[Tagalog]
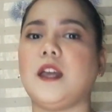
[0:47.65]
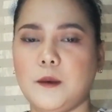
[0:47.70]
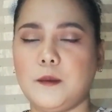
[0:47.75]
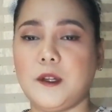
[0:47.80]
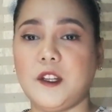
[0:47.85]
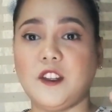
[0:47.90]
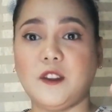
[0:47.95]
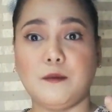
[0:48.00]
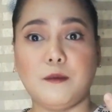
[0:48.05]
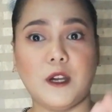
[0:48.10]

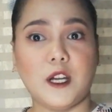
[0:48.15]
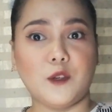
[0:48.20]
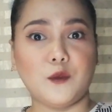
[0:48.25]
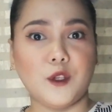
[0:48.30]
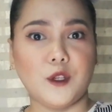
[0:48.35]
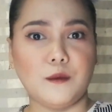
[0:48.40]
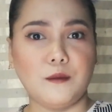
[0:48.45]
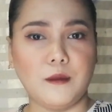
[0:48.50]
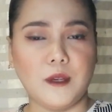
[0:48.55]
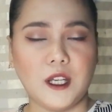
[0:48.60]
And please bear
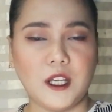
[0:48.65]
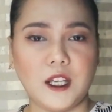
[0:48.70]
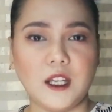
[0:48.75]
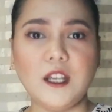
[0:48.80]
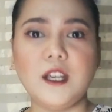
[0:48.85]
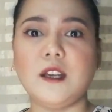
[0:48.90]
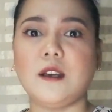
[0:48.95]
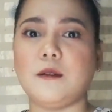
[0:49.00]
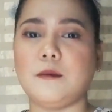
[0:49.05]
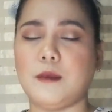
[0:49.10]
with
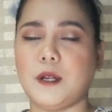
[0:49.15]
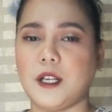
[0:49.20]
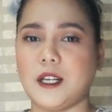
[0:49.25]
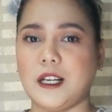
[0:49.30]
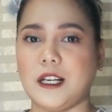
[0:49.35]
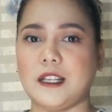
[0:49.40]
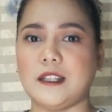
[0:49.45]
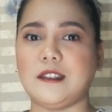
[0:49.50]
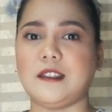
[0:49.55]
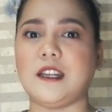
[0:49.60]
me
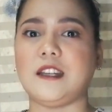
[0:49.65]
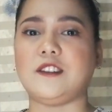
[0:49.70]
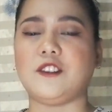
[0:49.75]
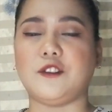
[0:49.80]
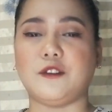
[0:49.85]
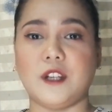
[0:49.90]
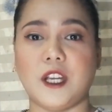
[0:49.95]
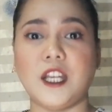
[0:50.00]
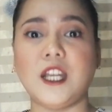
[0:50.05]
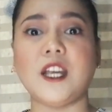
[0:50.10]
because
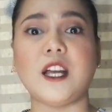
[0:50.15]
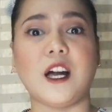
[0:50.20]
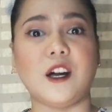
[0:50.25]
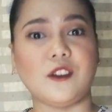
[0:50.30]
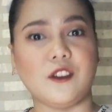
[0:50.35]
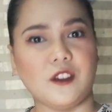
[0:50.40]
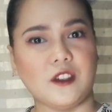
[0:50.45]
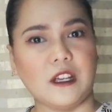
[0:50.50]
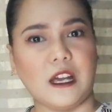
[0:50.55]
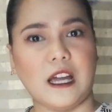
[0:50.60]
it's raining
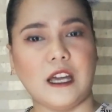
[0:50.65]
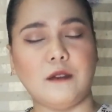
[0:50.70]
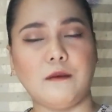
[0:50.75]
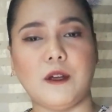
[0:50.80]
outside.